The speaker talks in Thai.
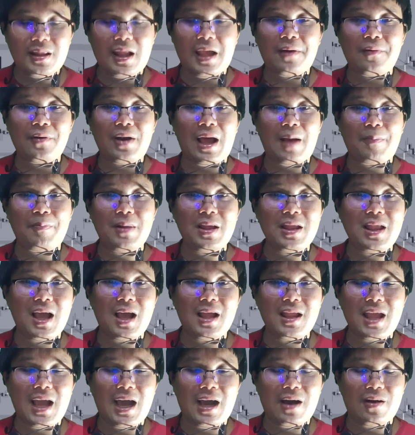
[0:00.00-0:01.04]
แนวรับระ
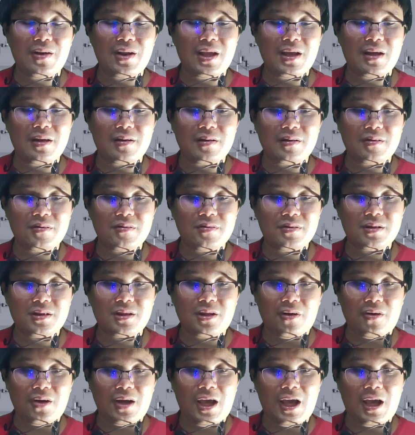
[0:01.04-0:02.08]
ยะยาวเนี่ย
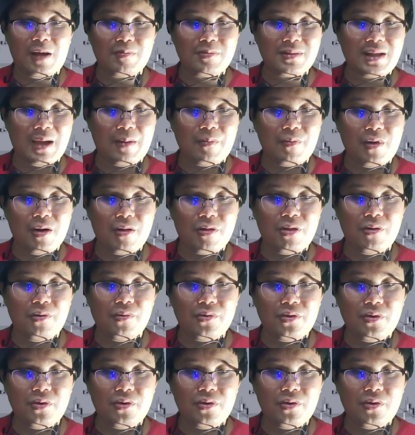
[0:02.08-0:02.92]
ต้องห้ามต่ำกว่า